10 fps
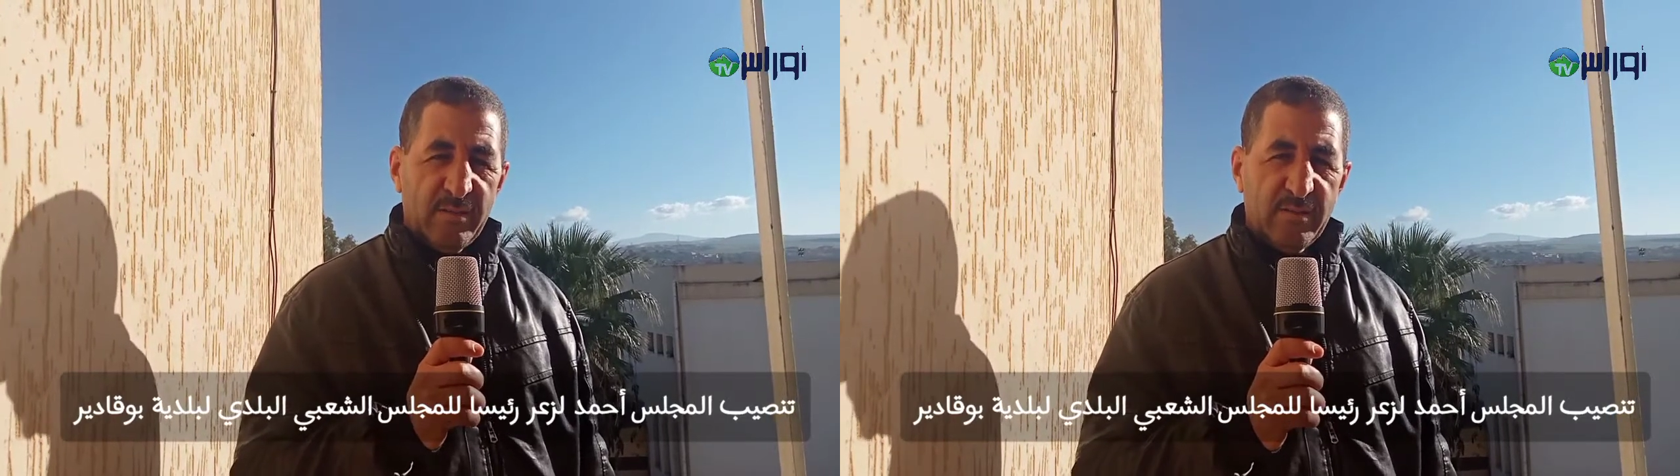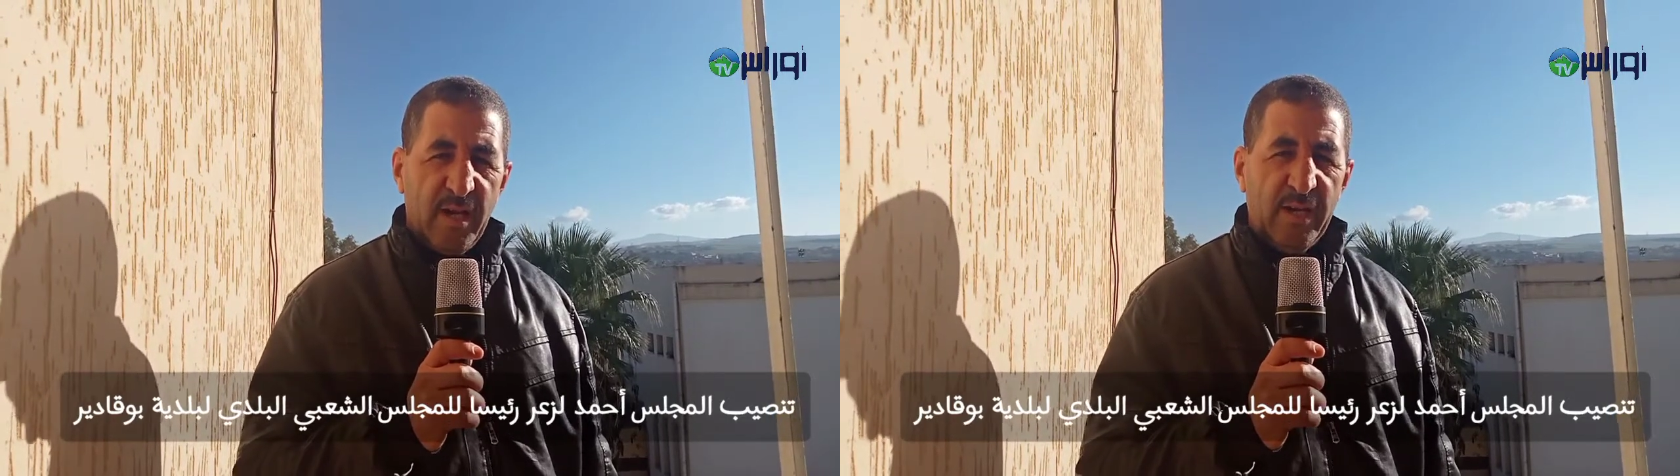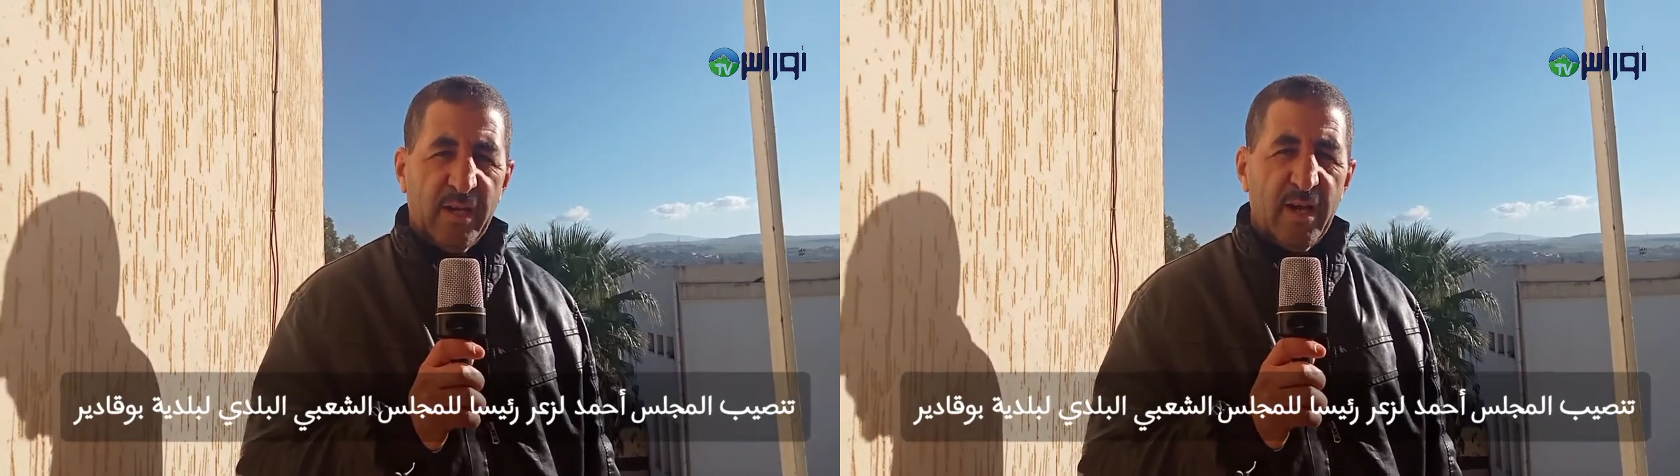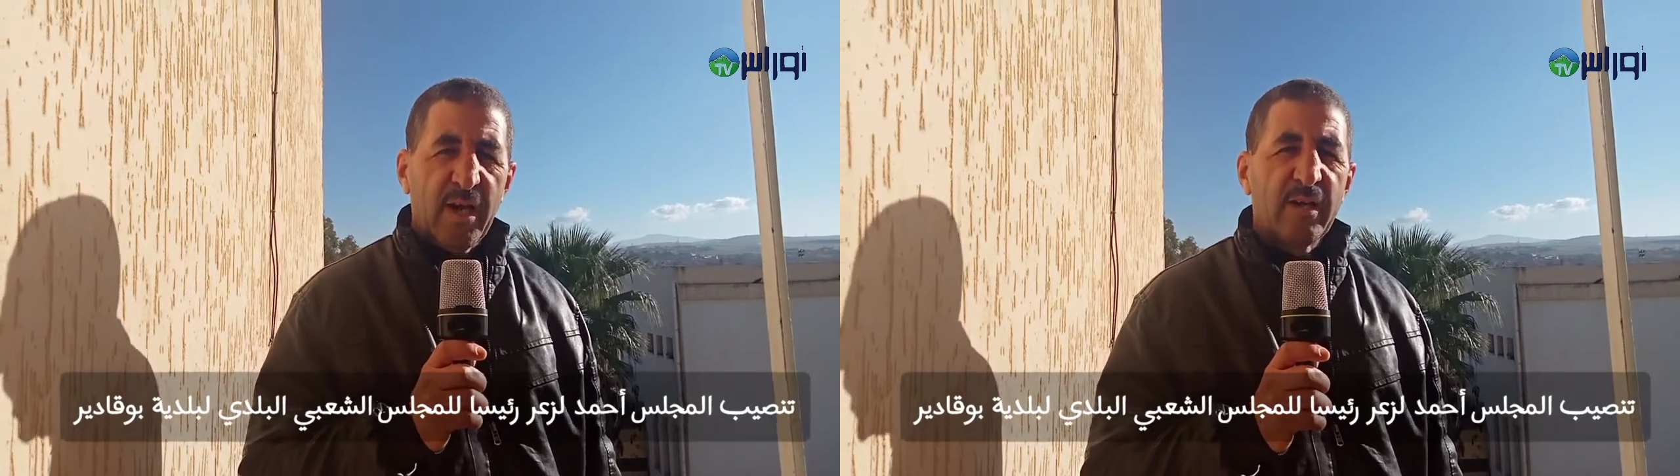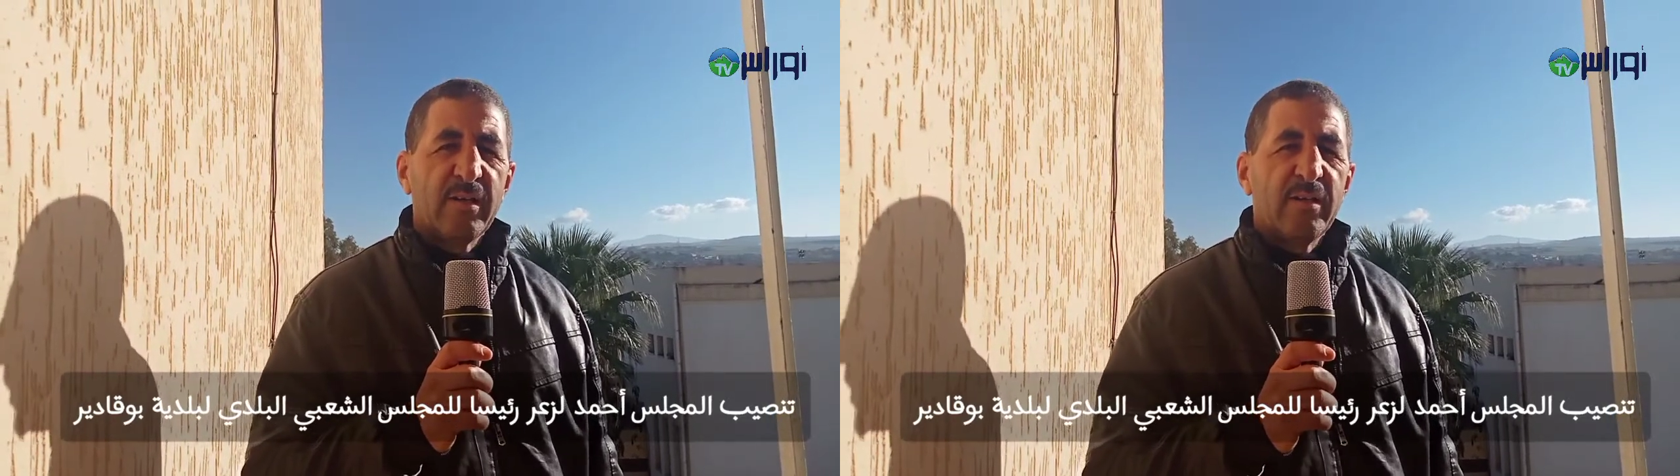ساحقة